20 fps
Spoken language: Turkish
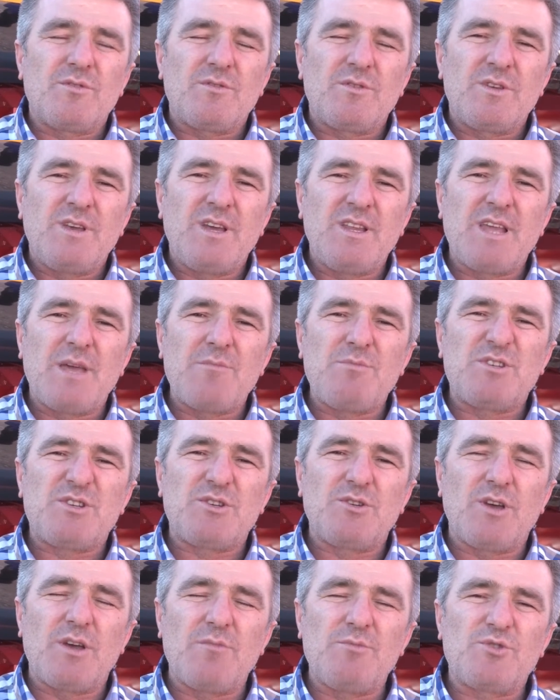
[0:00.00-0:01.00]
yeni
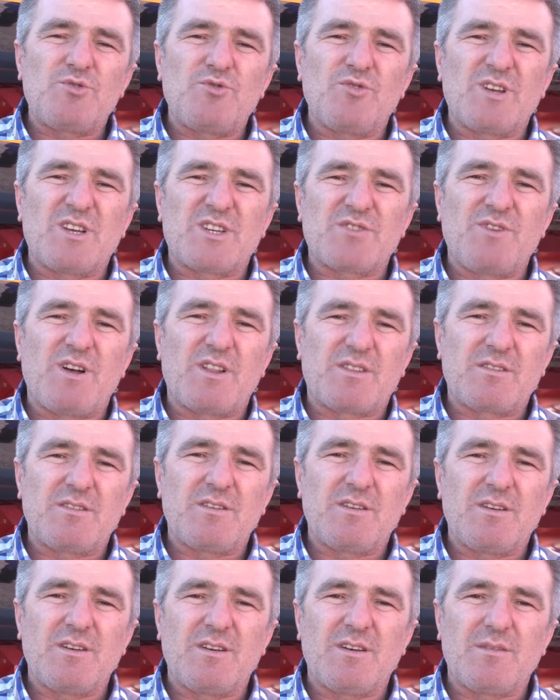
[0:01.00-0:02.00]
emisyon, emisyon asfalt
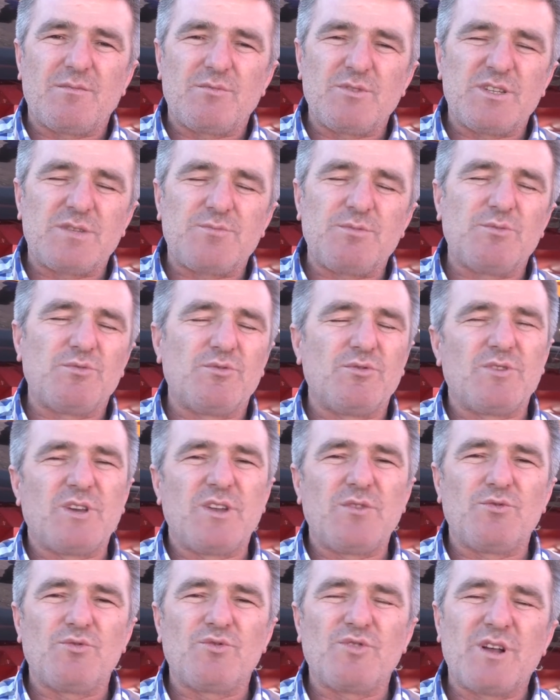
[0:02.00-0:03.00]
ya, ismi bu
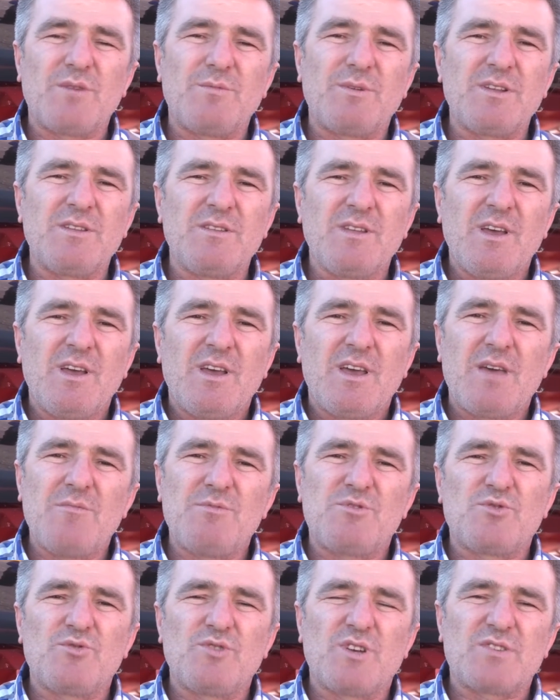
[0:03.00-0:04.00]
yeni uygulamanın.
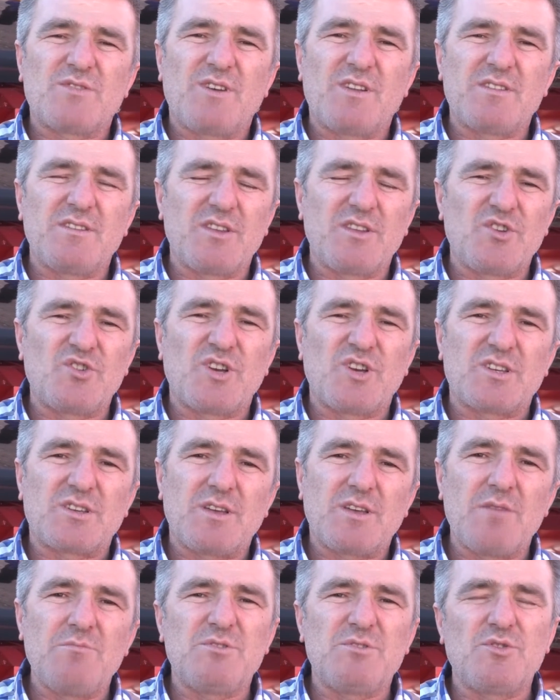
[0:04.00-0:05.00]
Emisyon asfaltı
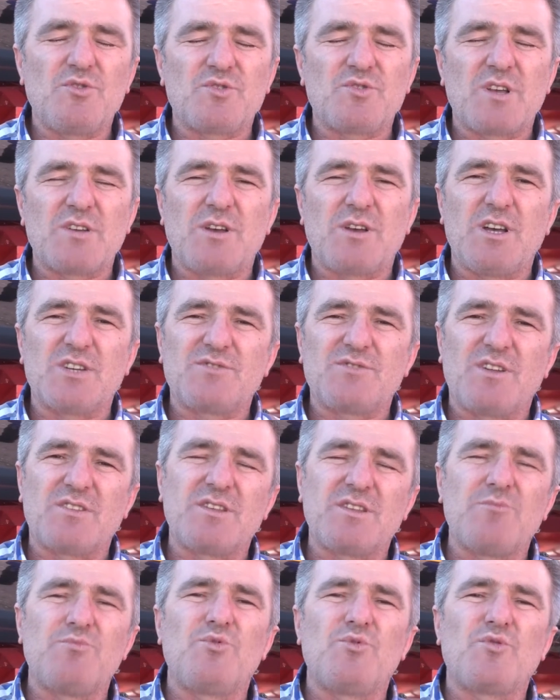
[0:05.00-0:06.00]
deneyeceğiz. Emisyon
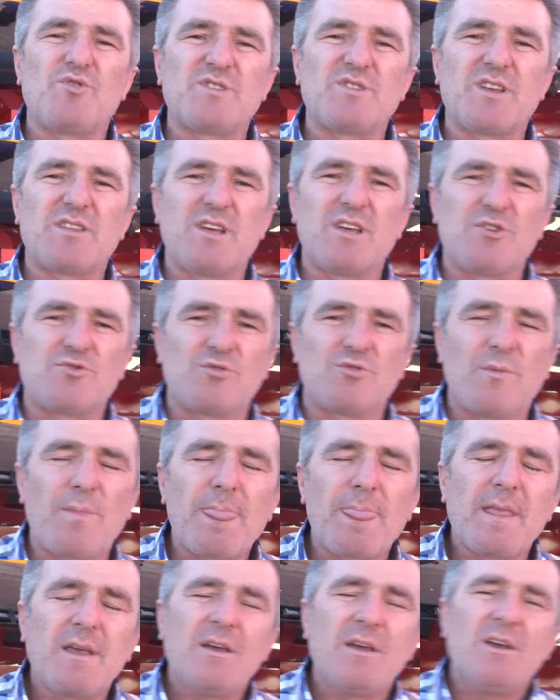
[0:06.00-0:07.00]
asfaltın en büyük özellikleri şu.
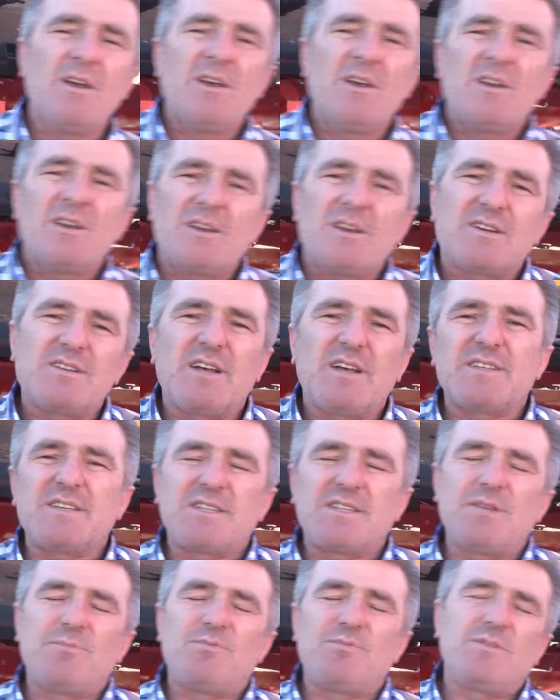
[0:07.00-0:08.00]
E,
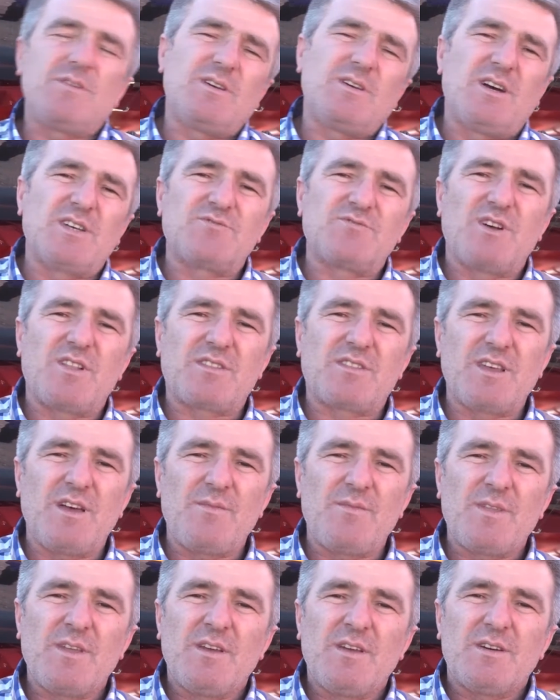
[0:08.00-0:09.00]
klasik tip e,
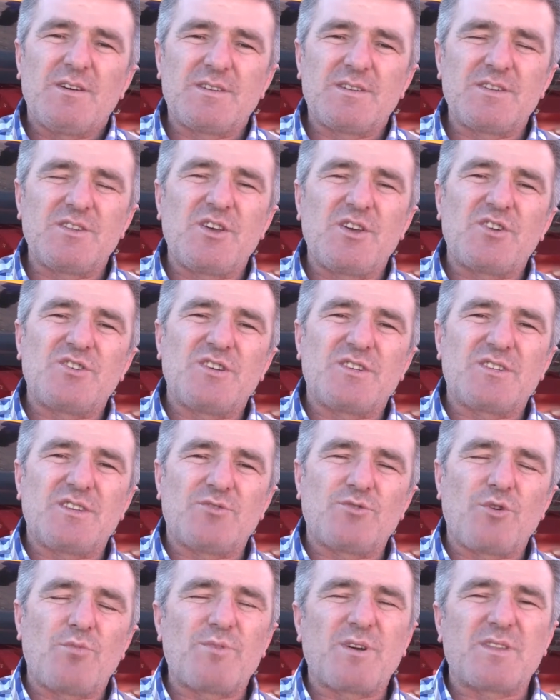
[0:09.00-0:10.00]
asfaltta ısı
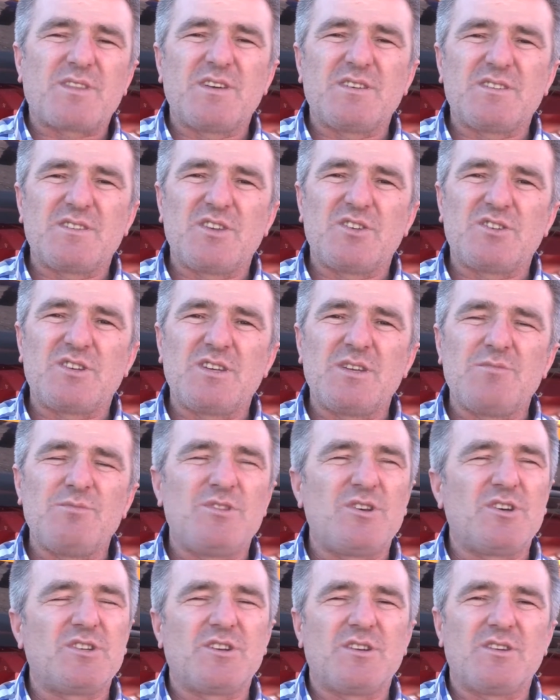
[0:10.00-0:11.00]
derecesi, toprakta ısı derecesi
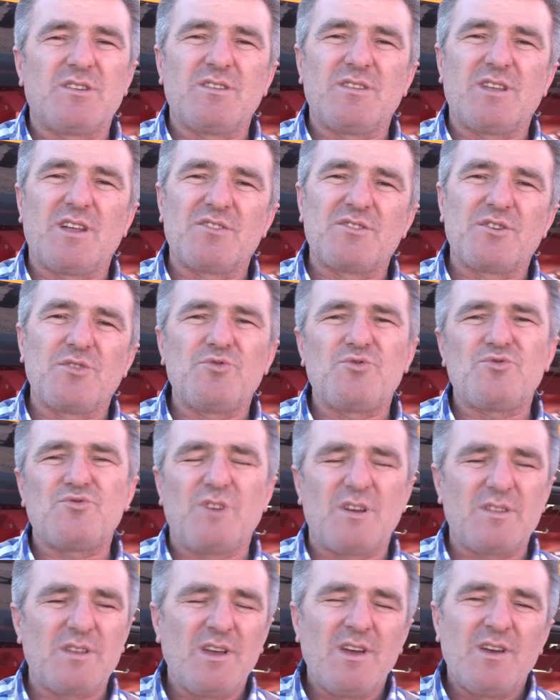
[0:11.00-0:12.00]
20 derecenin altına
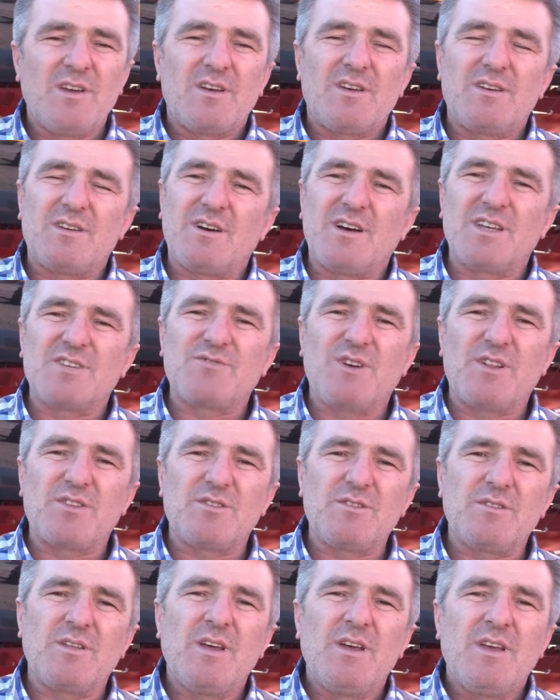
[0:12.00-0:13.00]
düştüğü an e,
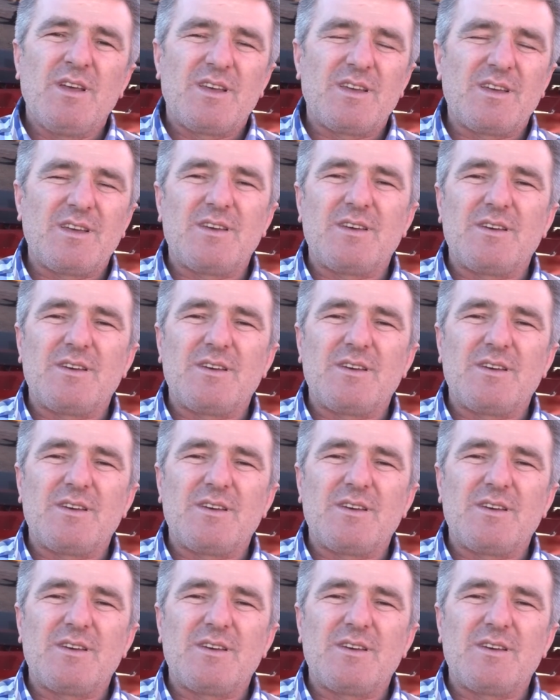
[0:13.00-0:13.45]
asfaltın e,